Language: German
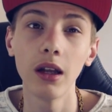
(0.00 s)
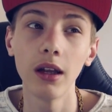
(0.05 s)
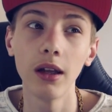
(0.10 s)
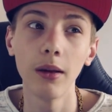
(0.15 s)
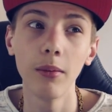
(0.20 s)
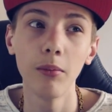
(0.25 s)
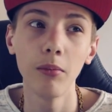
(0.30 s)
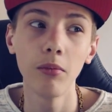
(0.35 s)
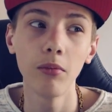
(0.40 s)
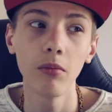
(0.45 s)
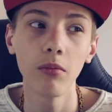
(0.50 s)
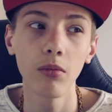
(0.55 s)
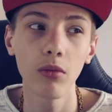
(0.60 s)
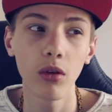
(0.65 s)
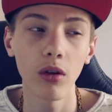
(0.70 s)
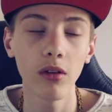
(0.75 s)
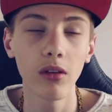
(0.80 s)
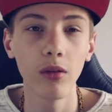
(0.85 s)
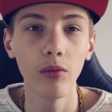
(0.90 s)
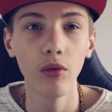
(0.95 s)
Ähm,
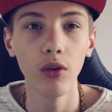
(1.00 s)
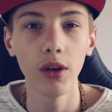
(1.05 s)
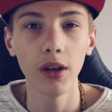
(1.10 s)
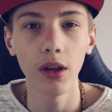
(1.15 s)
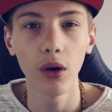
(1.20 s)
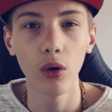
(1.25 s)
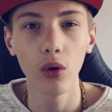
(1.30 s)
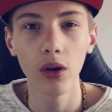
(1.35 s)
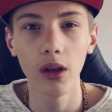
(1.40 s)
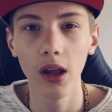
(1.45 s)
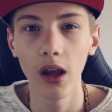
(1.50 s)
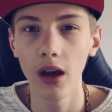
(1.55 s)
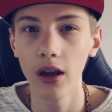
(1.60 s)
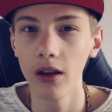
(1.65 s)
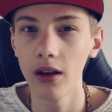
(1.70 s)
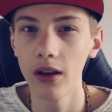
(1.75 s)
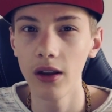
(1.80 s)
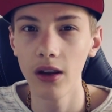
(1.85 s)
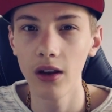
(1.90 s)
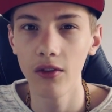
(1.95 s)
trotzdem will ich auch
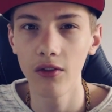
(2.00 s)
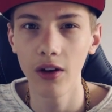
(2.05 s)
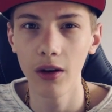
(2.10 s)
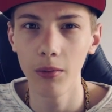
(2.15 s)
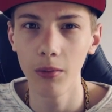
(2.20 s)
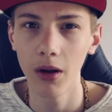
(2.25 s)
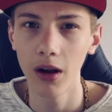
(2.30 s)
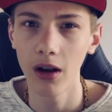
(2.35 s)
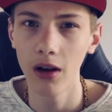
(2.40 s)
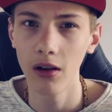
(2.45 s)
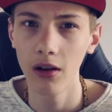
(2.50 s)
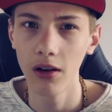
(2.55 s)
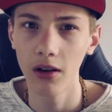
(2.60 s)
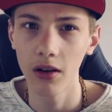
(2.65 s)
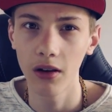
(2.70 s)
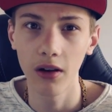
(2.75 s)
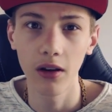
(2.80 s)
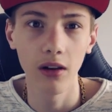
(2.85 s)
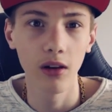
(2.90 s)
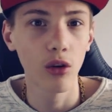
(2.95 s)
gerne irgendwann mal
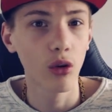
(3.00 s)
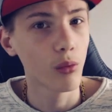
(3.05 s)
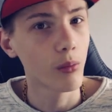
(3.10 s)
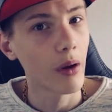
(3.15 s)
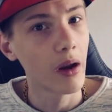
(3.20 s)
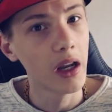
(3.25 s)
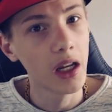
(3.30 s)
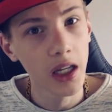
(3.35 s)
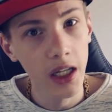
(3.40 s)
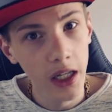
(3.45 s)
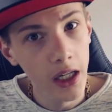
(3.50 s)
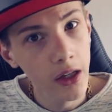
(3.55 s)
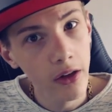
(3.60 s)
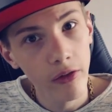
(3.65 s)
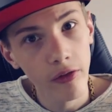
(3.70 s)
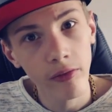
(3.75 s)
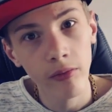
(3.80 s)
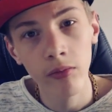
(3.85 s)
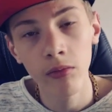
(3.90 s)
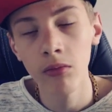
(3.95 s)
Richtung
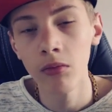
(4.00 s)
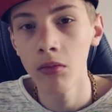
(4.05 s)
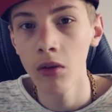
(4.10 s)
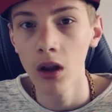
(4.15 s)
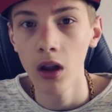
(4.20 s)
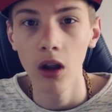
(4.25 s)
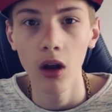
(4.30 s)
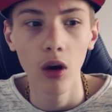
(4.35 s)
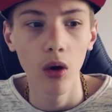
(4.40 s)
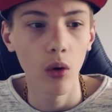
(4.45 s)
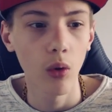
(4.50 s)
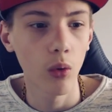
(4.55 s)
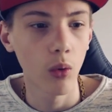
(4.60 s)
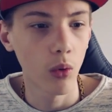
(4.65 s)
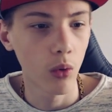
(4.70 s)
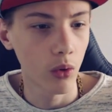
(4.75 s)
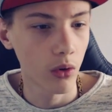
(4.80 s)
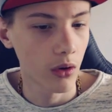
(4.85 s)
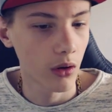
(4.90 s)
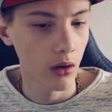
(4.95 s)
Malediven
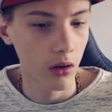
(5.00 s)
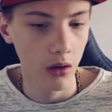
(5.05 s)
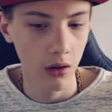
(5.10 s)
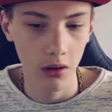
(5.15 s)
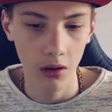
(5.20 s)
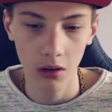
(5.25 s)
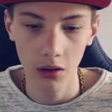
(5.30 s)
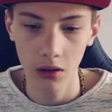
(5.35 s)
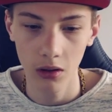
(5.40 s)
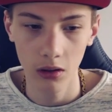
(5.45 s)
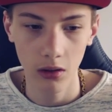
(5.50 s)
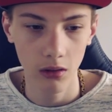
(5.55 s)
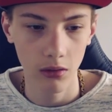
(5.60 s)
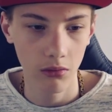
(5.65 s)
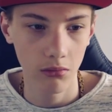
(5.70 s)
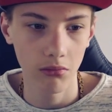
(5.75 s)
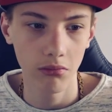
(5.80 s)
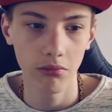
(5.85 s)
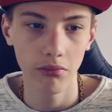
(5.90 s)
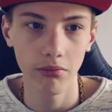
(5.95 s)
oder
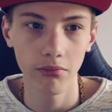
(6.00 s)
